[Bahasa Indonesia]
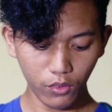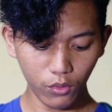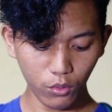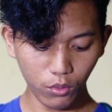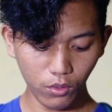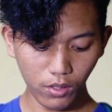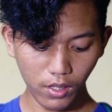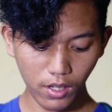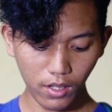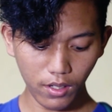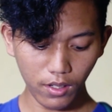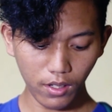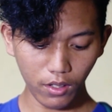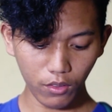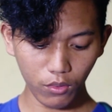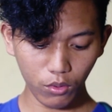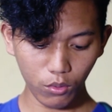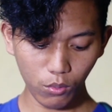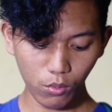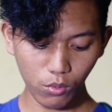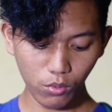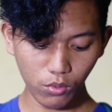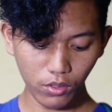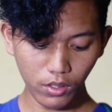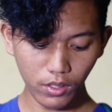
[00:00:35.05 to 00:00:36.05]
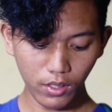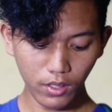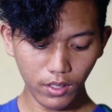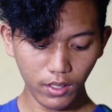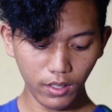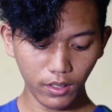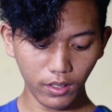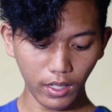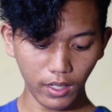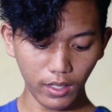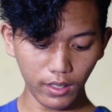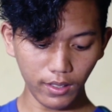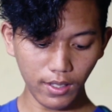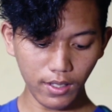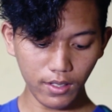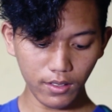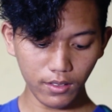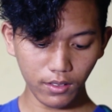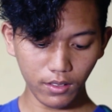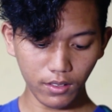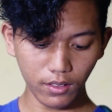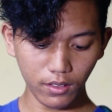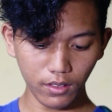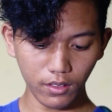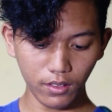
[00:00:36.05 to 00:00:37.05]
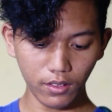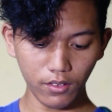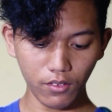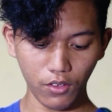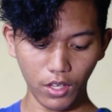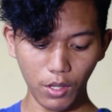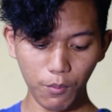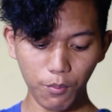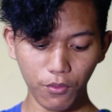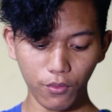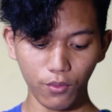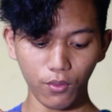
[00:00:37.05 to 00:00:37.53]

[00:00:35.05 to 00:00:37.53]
juga langsung kalian ke save